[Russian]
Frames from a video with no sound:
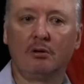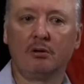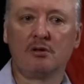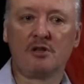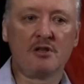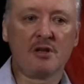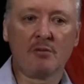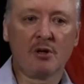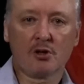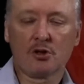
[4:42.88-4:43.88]

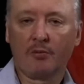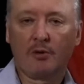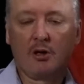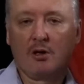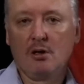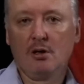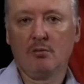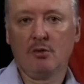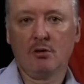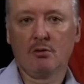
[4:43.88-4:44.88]
Системные ошибки, они
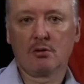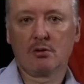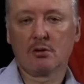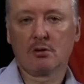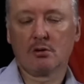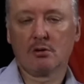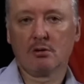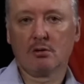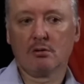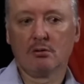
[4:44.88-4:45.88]
имеют
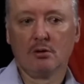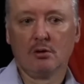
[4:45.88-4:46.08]
э,